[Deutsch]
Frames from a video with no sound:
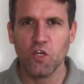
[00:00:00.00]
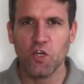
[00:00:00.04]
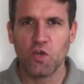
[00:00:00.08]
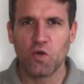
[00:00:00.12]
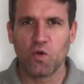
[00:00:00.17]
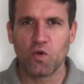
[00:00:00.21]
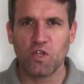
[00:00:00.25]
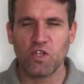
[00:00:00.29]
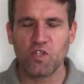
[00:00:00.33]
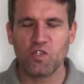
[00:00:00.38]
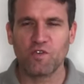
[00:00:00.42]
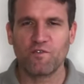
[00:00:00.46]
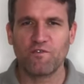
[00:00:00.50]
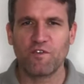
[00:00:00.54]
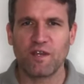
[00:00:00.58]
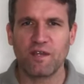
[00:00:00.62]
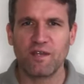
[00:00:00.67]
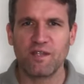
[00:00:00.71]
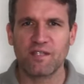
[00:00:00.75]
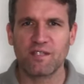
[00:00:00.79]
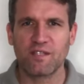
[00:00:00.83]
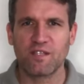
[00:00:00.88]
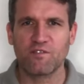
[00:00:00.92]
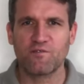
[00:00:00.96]
Und insofern
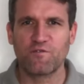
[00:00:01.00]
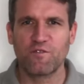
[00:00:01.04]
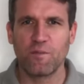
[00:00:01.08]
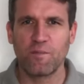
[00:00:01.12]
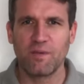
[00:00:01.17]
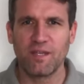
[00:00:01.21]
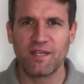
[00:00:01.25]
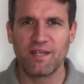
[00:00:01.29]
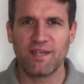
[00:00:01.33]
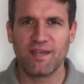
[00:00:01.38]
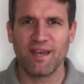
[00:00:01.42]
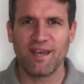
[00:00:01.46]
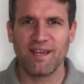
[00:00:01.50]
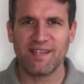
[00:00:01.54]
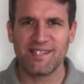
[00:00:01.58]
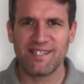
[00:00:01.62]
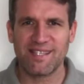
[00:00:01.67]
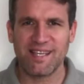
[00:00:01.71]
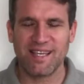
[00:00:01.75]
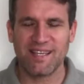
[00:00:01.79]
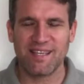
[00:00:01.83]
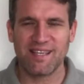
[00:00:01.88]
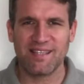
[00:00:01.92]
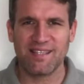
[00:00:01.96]
ist das für mich ein
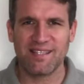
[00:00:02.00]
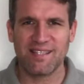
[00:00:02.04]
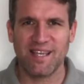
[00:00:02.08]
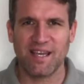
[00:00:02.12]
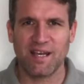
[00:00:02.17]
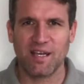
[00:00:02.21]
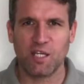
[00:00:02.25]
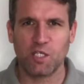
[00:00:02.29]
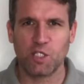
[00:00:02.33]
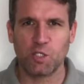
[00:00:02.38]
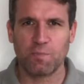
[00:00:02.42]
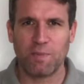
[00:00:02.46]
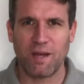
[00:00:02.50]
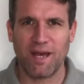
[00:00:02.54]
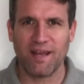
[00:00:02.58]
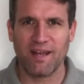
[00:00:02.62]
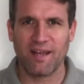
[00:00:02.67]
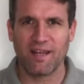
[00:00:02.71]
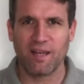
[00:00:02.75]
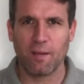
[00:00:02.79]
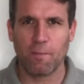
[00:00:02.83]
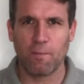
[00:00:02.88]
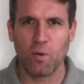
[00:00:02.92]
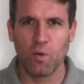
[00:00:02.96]
sehr, sehr
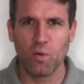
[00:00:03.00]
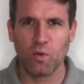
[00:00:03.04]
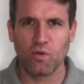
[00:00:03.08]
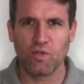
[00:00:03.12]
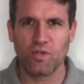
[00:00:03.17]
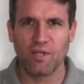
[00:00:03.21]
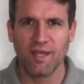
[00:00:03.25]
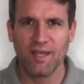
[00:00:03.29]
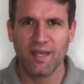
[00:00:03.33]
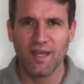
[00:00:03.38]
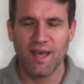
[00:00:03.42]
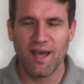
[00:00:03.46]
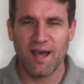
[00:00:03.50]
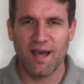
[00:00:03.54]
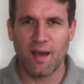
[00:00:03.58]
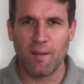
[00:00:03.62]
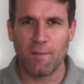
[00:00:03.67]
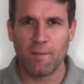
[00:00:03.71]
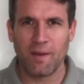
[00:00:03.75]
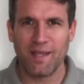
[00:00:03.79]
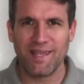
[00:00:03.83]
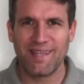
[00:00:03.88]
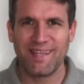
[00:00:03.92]
spannender Punkt, ähm,